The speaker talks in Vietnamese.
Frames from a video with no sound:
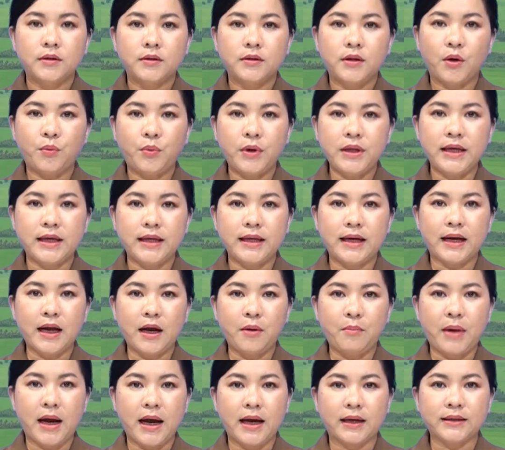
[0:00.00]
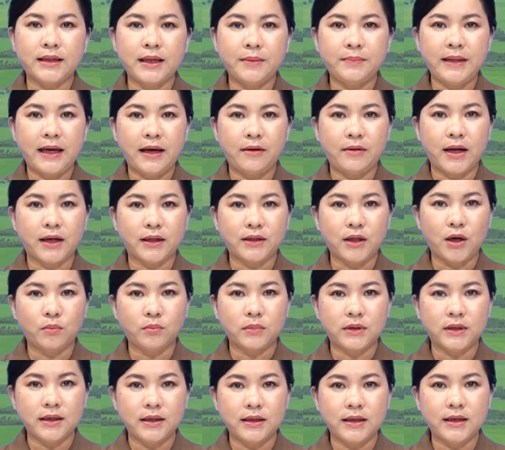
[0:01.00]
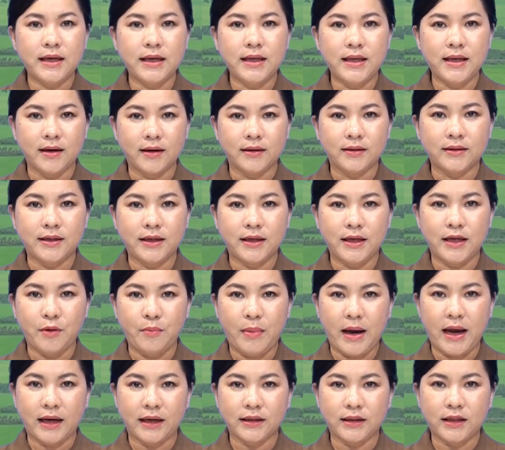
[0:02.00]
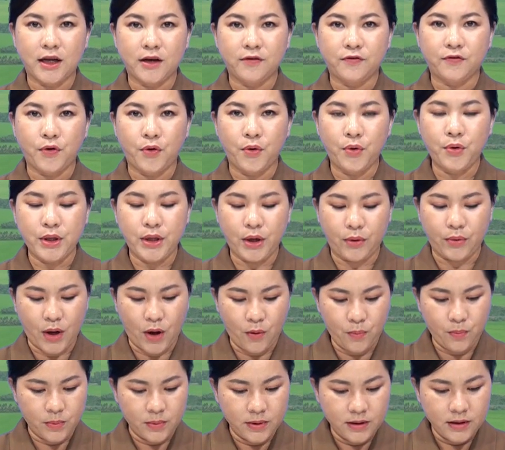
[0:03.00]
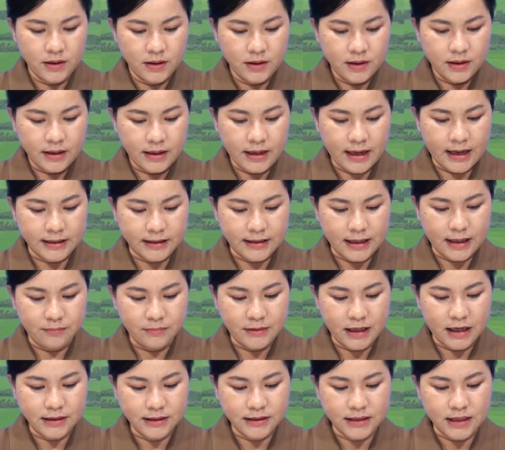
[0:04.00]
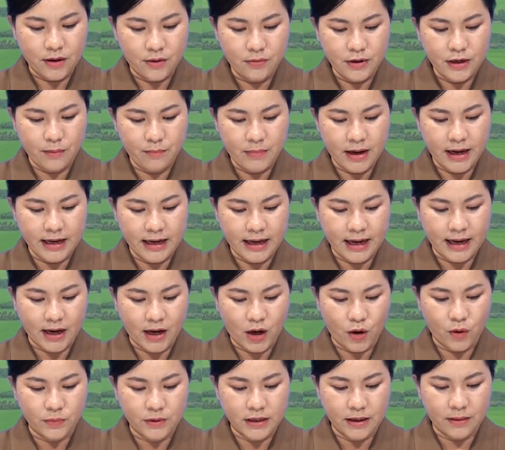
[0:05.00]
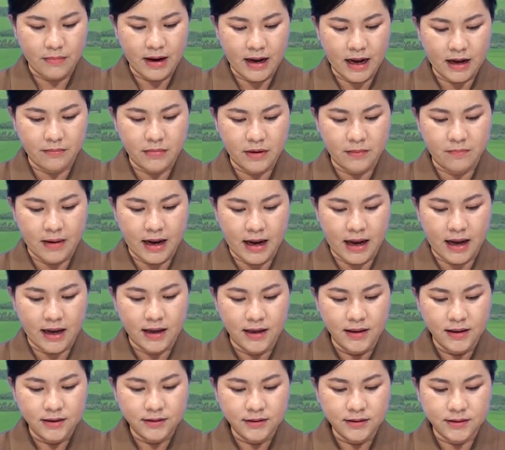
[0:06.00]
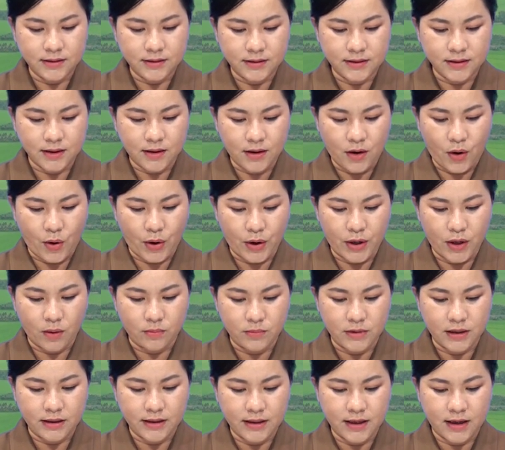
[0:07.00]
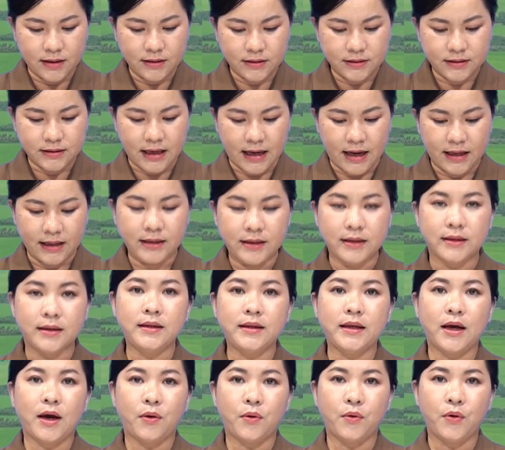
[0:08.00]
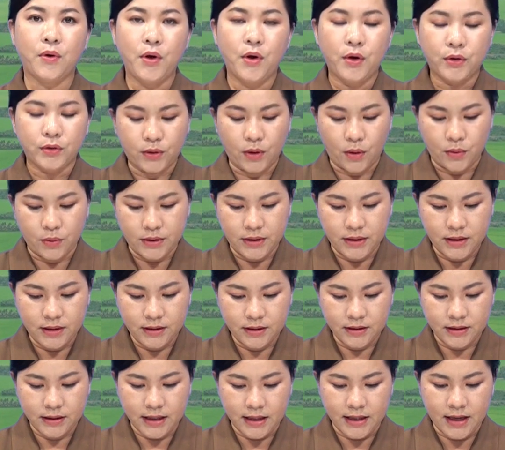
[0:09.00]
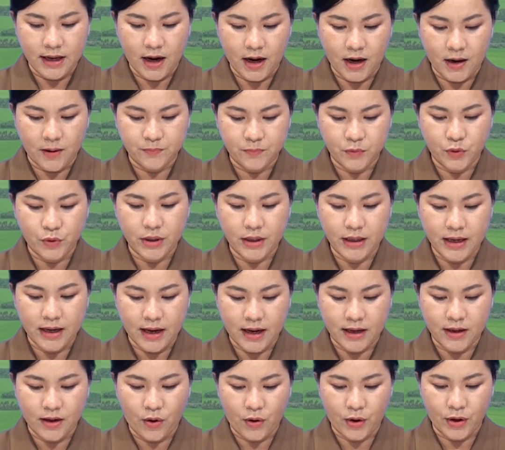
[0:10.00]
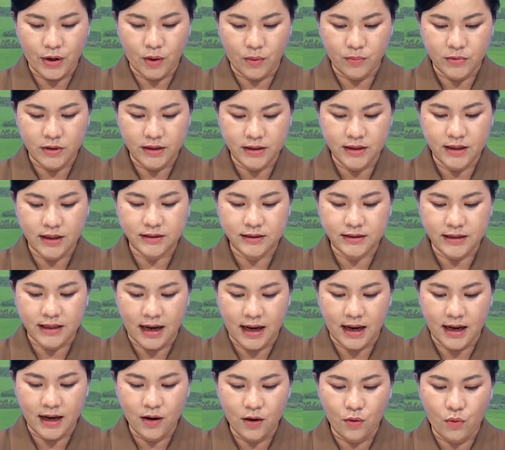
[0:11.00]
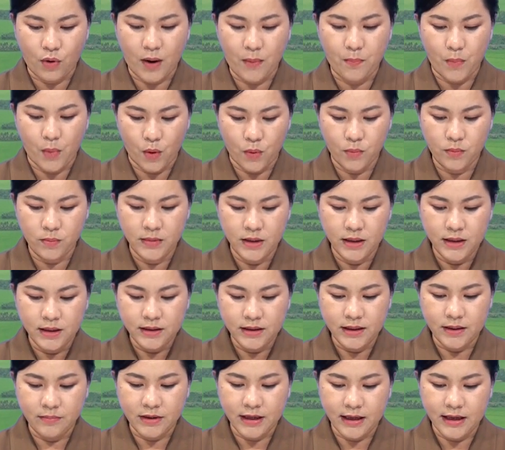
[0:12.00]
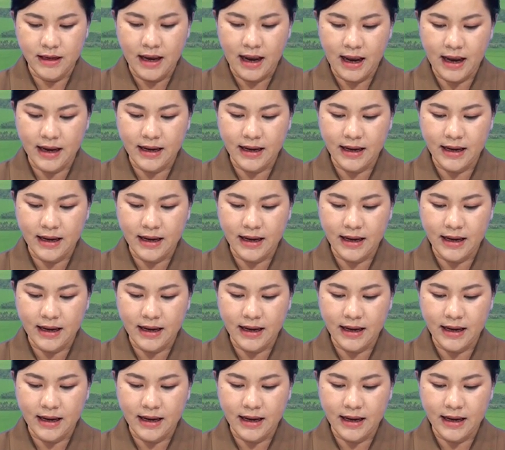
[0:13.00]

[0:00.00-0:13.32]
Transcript: Thưa quý vị và các bạn, tiếp theo là thông tin ghi nhận trên địa bàn thành phố Châu Đốc. Ngày 8 tháng 6 năm 2023, Thường trực Hội đồng Nhân dân xã Vĩnh Châu tổ chức kỳ họp chuyên đề Hội đồng Nhân dân xã khóa 4, nhiệm kỳ